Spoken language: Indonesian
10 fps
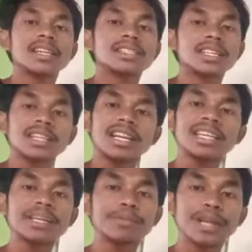setelah
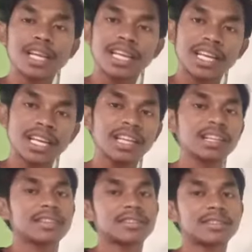dipilih
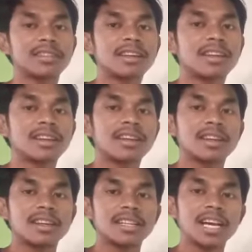
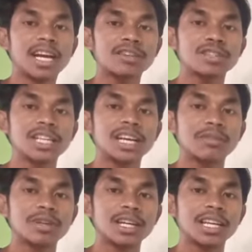yang harus
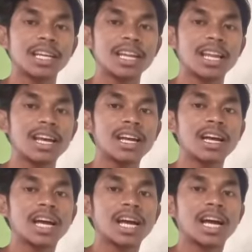dilakukan adalah
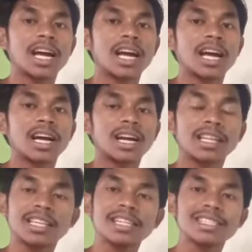kan
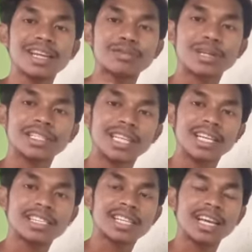tadi saya sudah
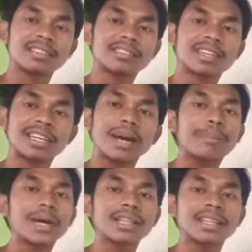jelaskan
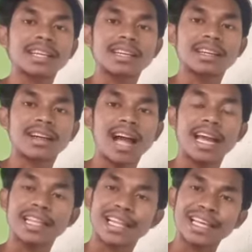terdapat
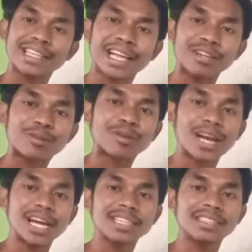ayat-ayat
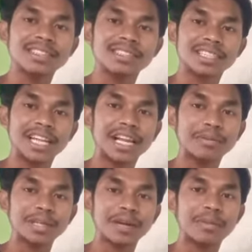Al-Quran di
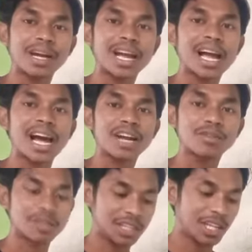dalamnya maka harus
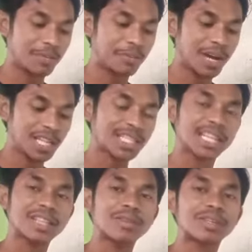dibaca
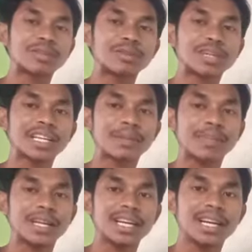atau ditunjukkan
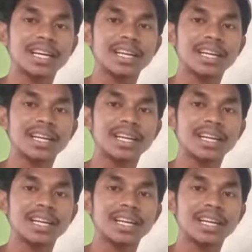kepada